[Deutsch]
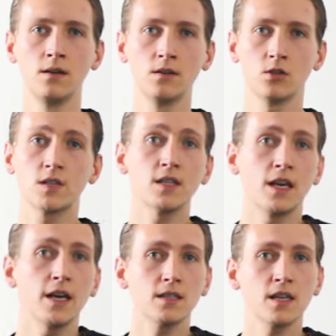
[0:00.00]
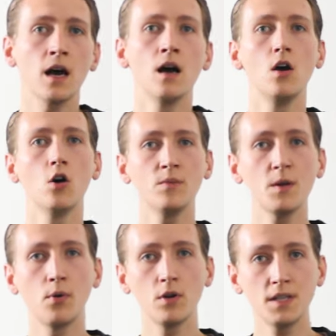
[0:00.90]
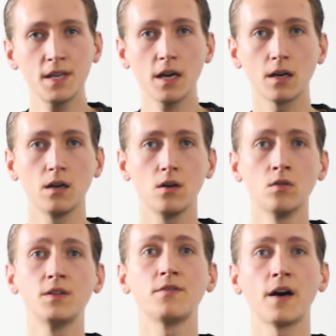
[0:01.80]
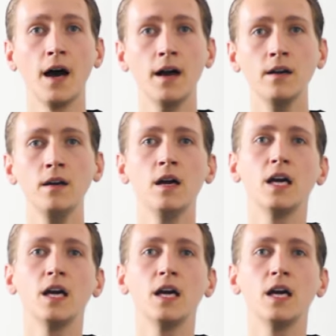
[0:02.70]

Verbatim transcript: Schließlich geht es ja um die Politik und die Frage,